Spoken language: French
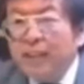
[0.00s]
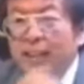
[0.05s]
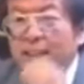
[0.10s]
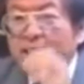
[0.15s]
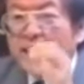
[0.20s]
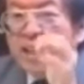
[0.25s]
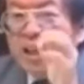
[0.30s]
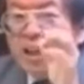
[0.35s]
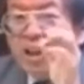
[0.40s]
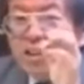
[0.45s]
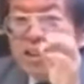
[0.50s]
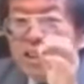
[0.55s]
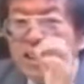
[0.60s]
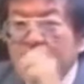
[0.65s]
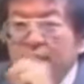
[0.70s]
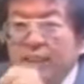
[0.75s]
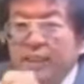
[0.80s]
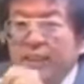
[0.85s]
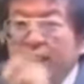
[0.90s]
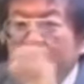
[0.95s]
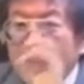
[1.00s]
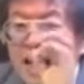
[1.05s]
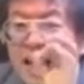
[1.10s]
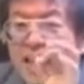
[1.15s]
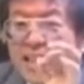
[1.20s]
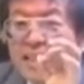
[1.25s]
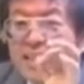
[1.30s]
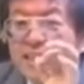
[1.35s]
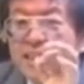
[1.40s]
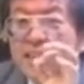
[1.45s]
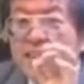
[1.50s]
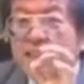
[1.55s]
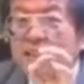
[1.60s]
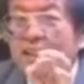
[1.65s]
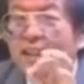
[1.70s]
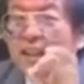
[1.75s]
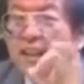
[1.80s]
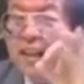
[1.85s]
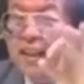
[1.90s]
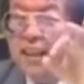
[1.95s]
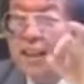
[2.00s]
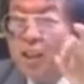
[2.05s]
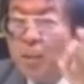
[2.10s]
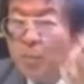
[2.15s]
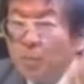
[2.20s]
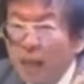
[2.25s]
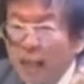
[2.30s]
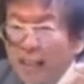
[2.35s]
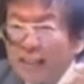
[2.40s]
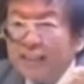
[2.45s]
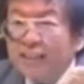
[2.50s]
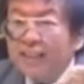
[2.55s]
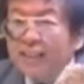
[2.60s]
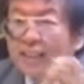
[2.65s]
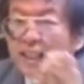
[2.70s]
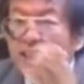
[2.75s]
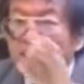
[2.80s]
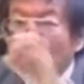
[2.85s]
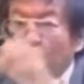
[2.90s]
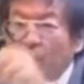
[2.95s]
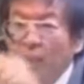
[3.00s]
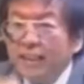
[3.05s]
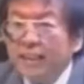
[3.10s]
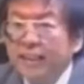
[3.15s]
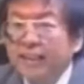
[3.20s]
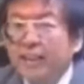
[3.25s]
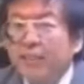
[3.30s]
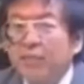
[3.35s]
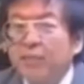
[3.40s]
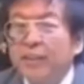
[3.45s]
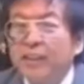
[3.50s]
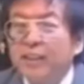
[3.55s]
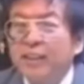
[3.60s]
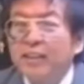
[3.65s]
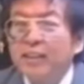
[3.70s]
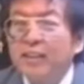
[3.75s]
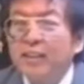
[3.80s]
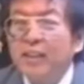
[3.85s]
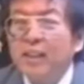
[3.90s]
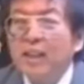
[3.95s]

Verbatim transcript: et encaisser ainsi à leur place, c'est-à-dire à la place des Africains,